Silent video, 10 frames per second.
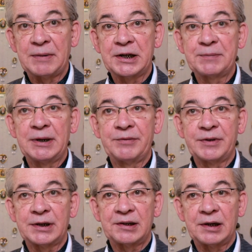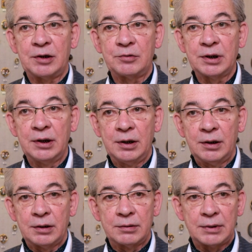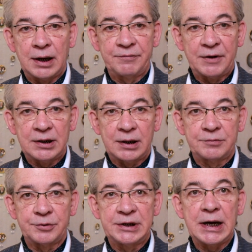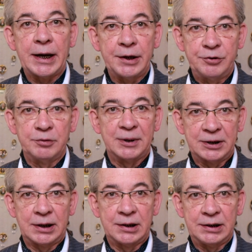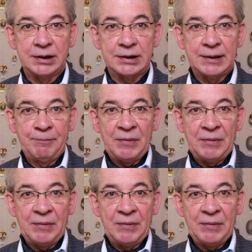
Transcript: Manchmal wird es auch einfach durch die Eigentümer tradiert.